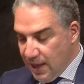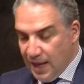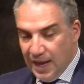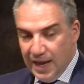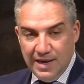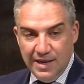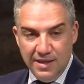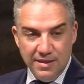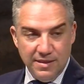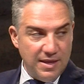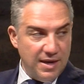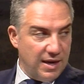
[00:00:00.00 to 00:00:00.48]

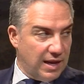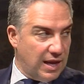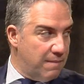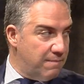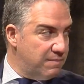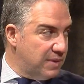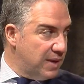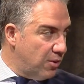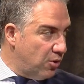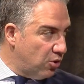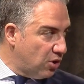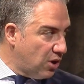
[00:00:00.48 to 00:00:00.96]
El
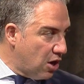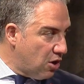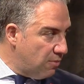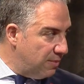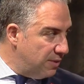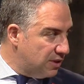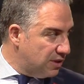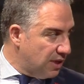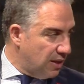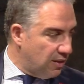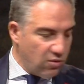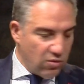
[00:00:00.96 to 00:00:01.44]
intercambiador que ha
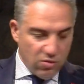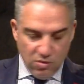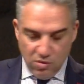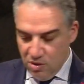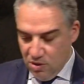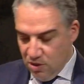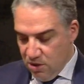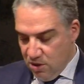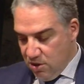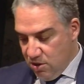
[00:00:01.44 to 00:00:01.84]
comentado